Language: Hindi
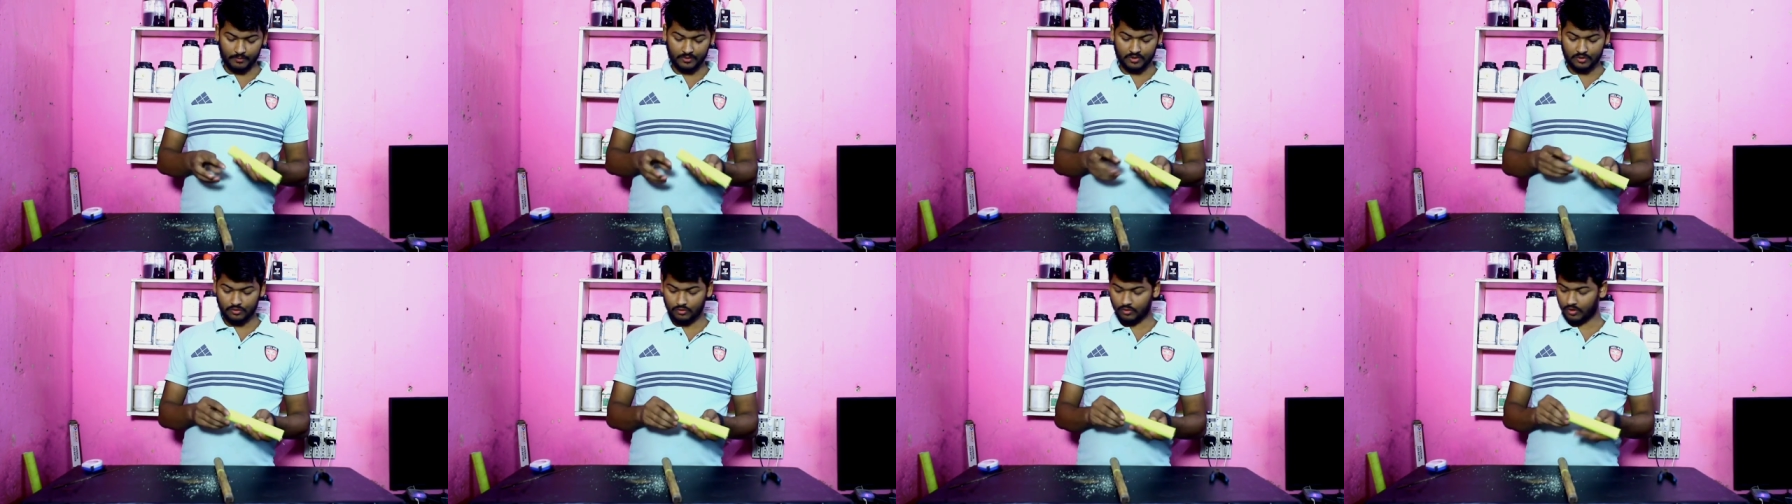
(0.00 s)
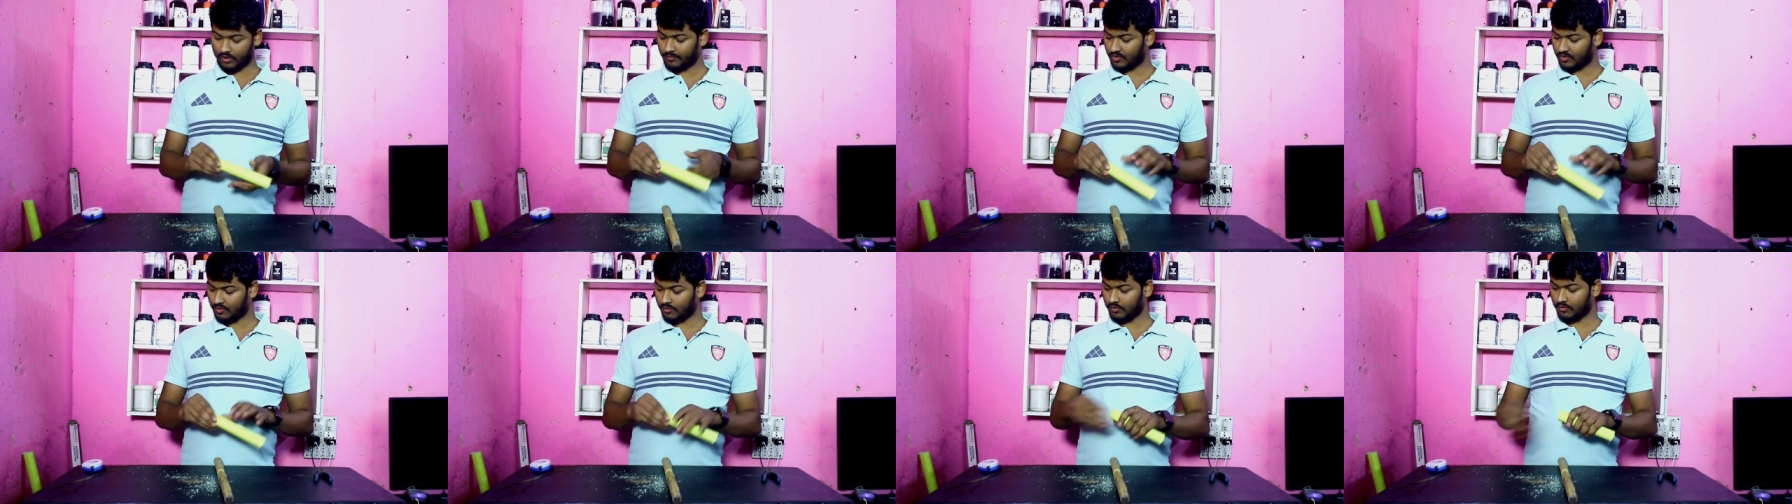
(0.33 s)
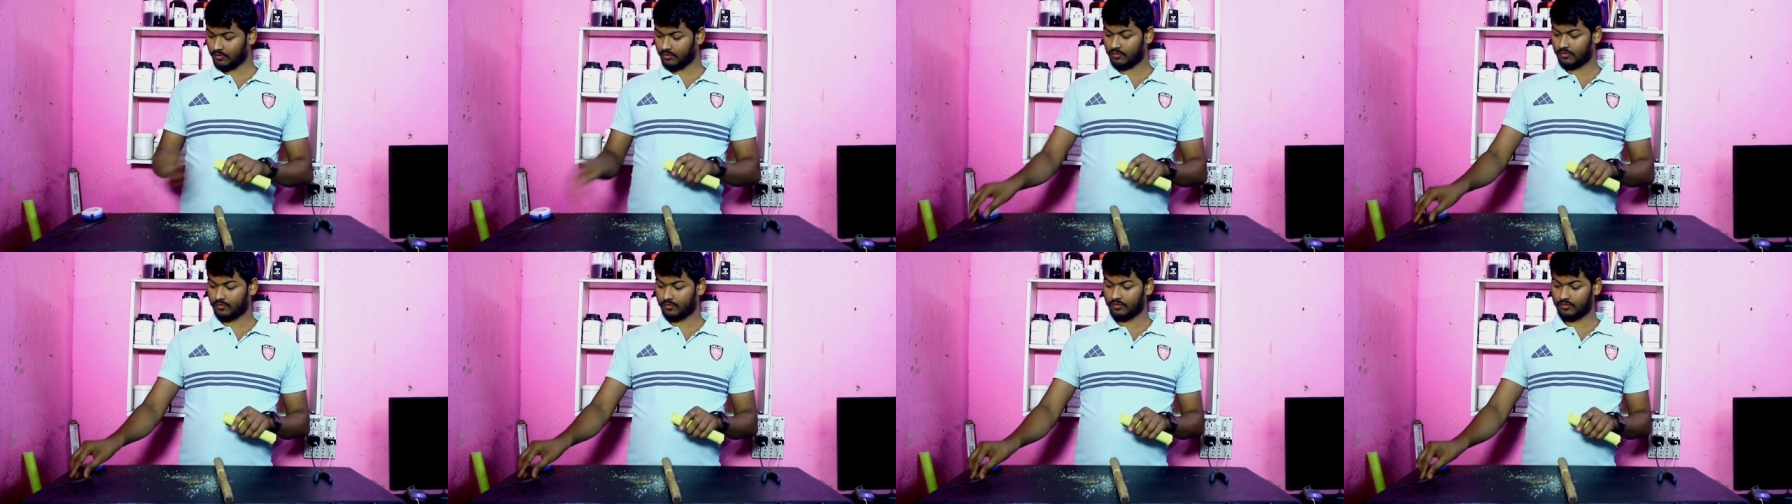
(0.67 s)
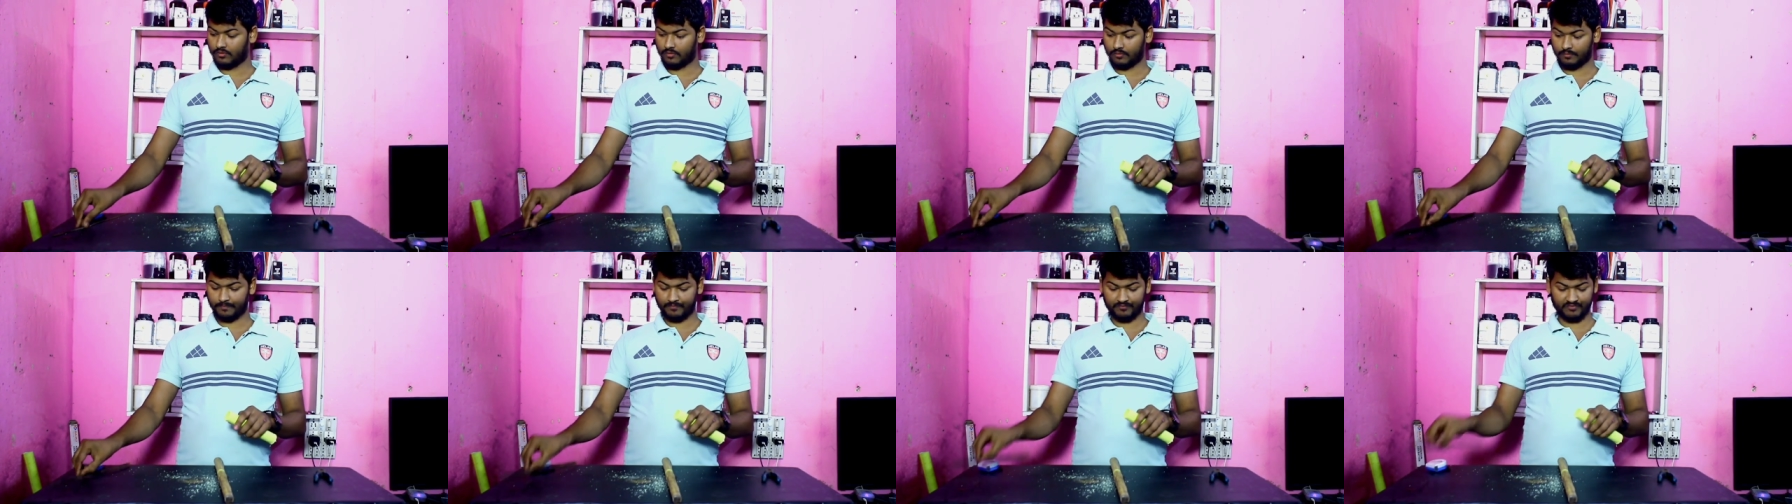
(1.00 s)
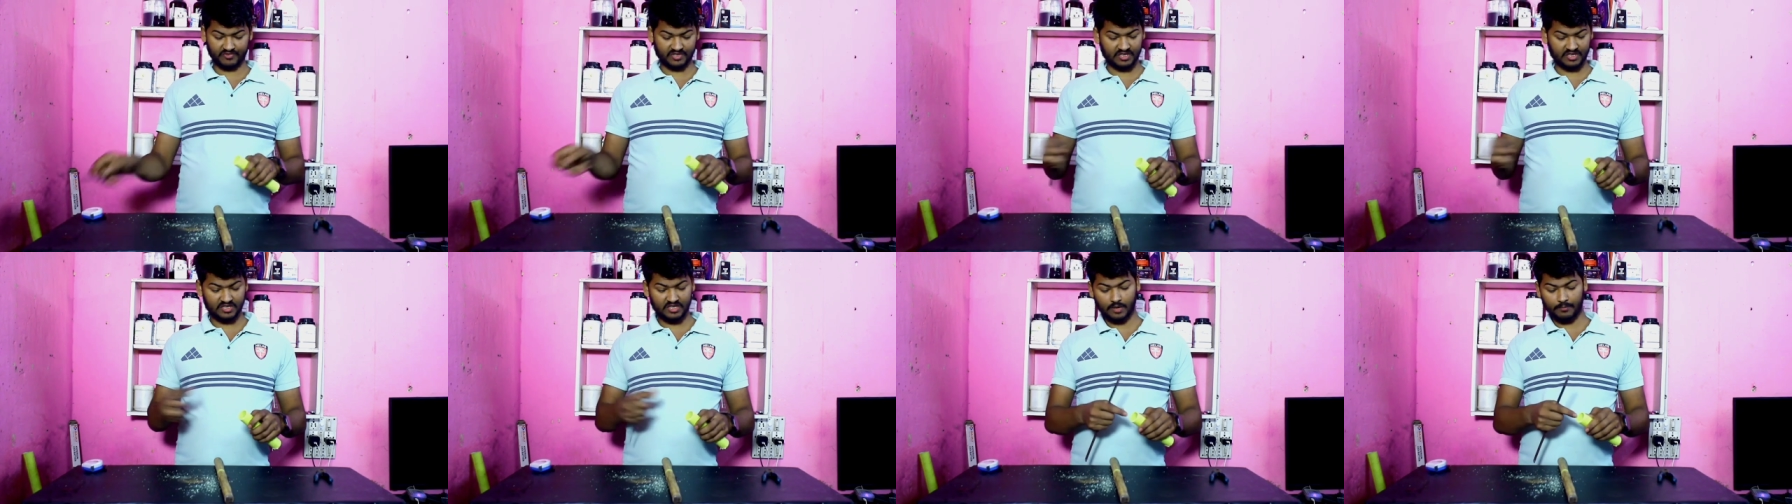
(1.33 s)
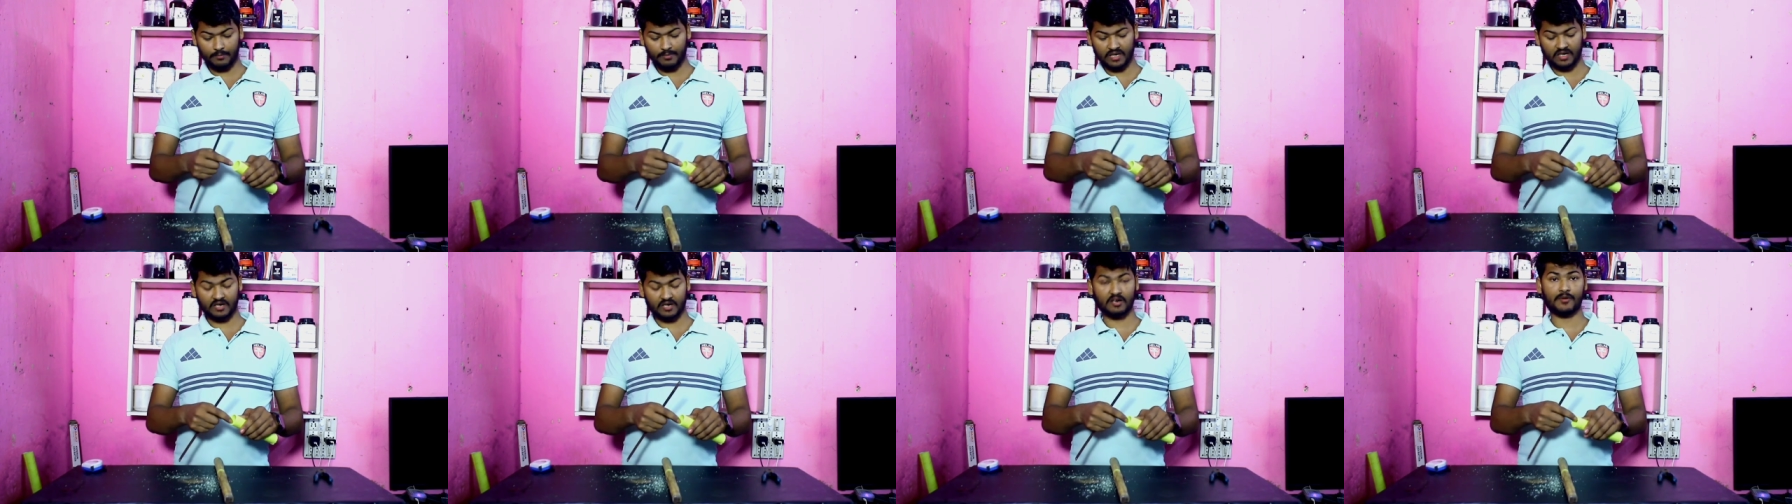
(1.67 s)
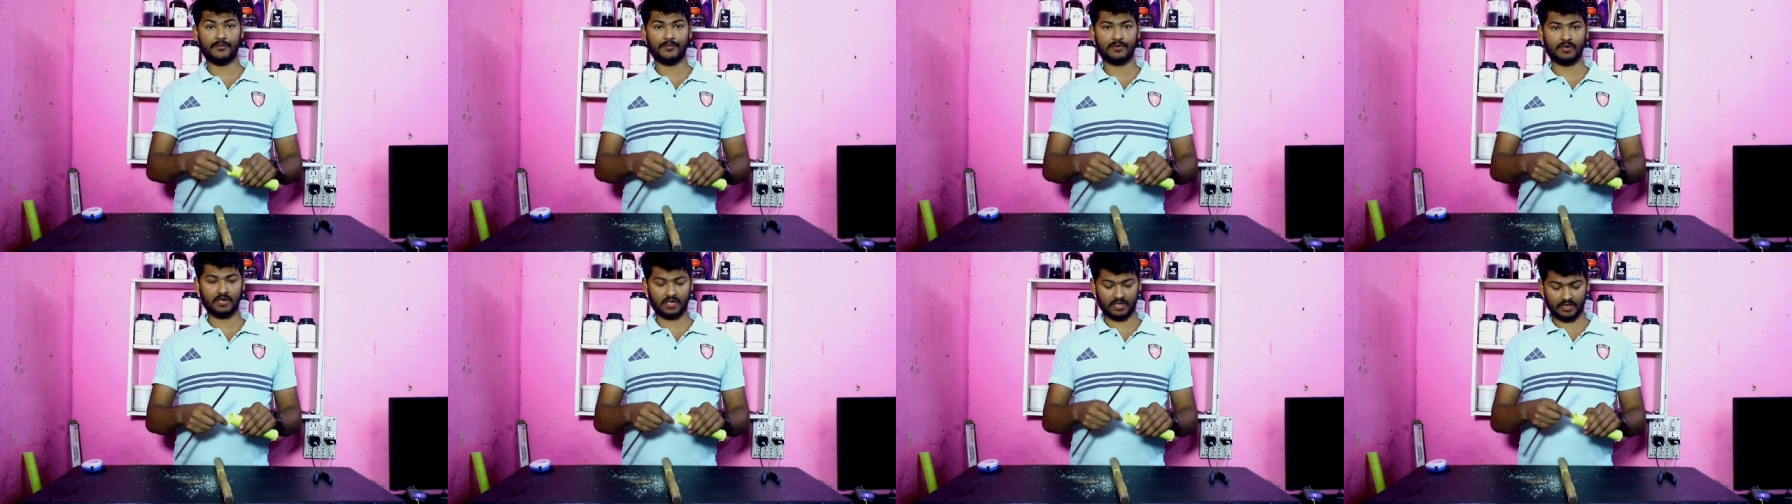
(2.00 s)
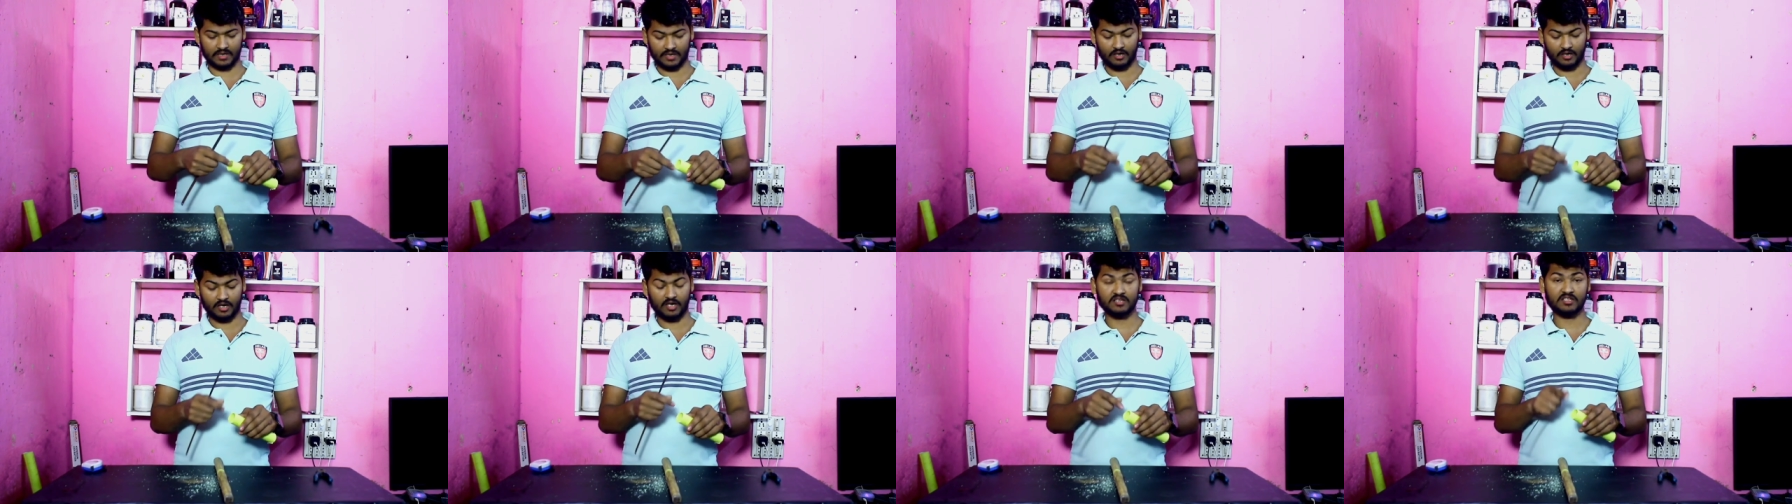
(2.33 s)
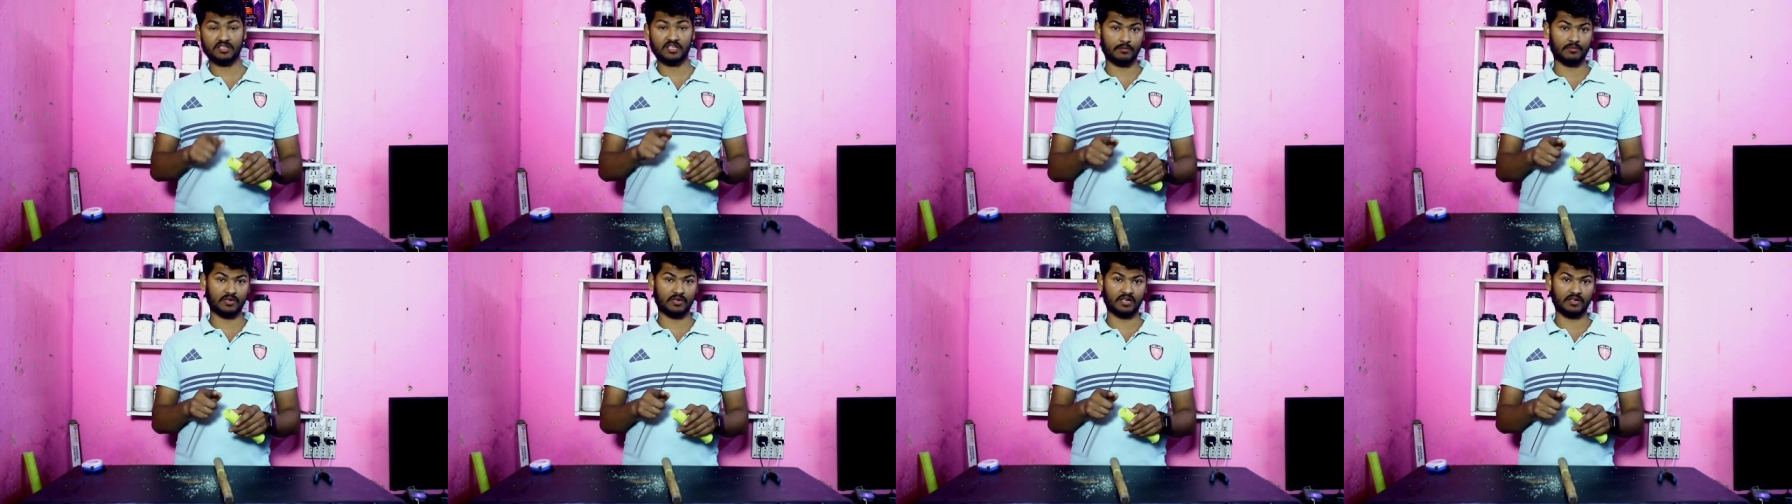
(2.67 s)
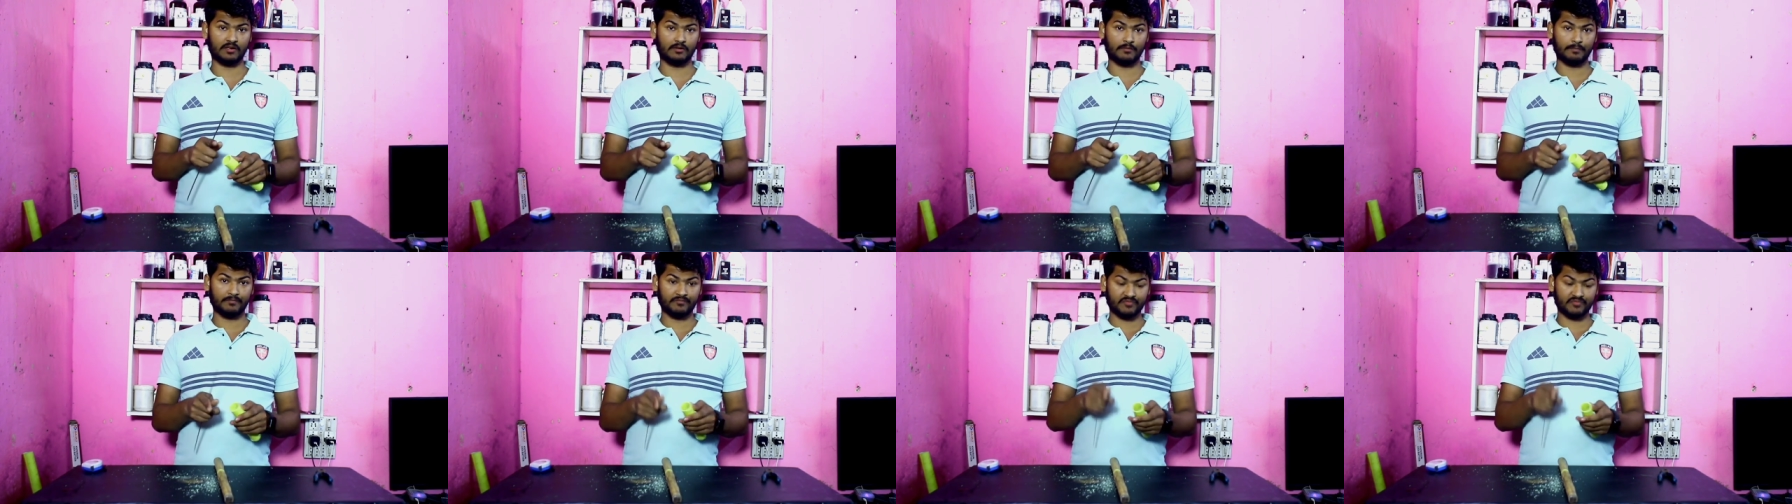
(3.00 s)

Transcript: अब इसमें हमको इधर में रफ करना है अंदर में